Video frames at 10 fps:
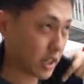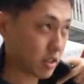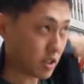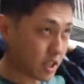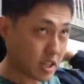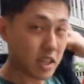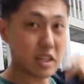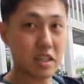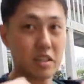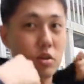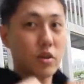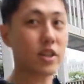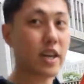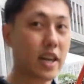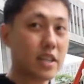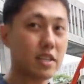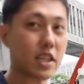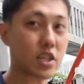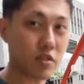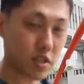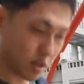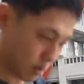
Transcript: 逆により回熱くなっちゃうんです